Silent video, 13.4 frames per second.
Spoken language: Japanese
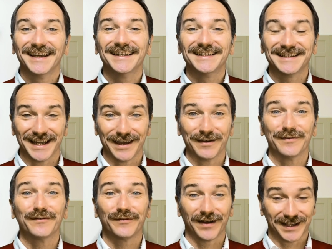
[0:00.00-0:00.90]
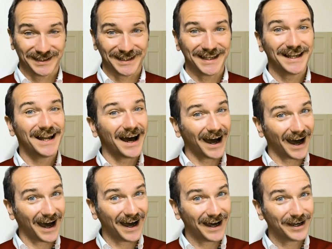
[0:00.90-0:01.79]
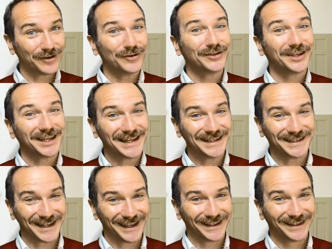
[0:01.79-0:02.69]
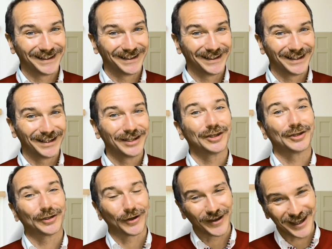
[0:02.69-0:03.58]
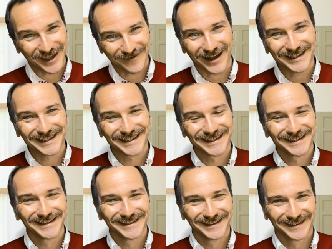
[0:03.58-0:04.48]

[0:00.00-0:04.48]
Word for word: C'est facile à utiliser. と言います。